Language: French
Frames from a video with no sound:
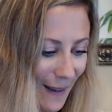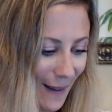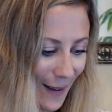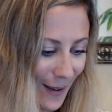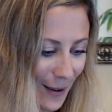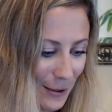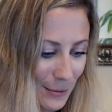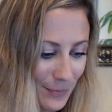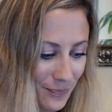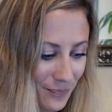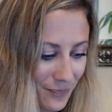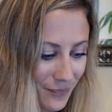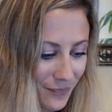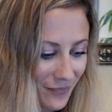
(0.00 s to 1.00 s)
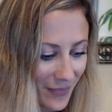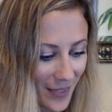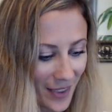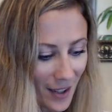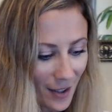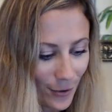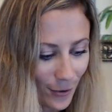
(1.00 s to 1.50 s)
Euh,
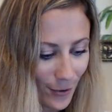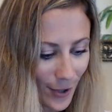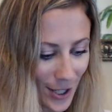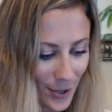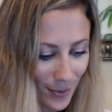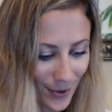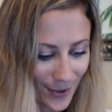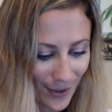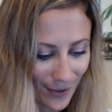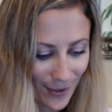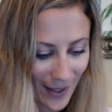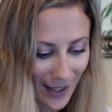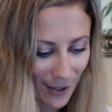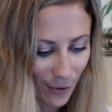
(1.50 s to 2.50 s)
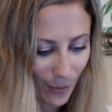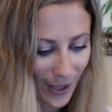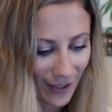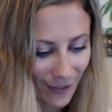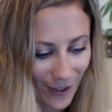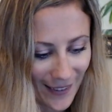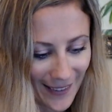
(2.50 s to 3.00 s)
donc voilà, je pense que vous avez
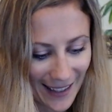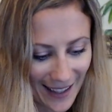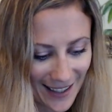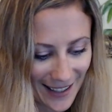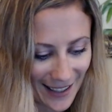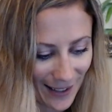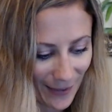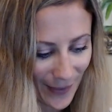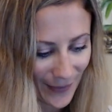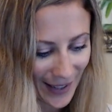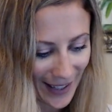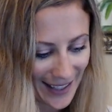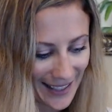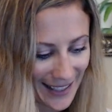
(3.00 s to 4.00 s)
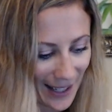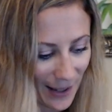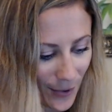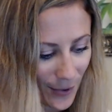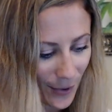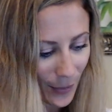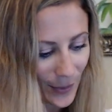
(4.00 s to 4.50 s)
compris, votre tirage est quand même
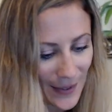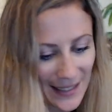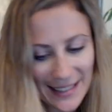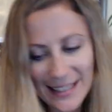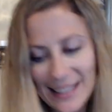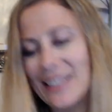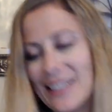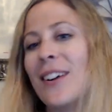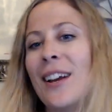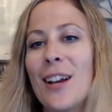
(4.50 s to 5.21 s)
extrêmement positif.